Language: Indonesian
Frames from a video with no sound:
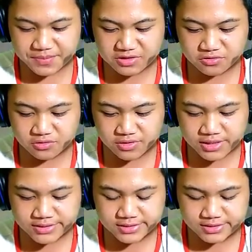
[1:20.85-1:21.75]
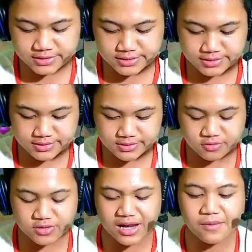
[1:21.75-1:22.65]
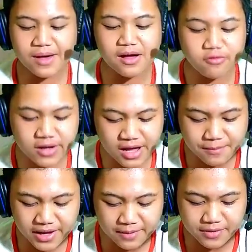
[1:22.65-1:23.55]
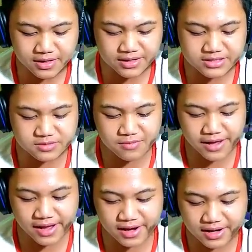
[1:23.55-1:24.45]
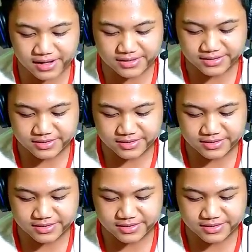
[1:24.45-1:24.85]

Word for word: sepatu dulu guys Udah lama gue gak main ML guys, bayangkan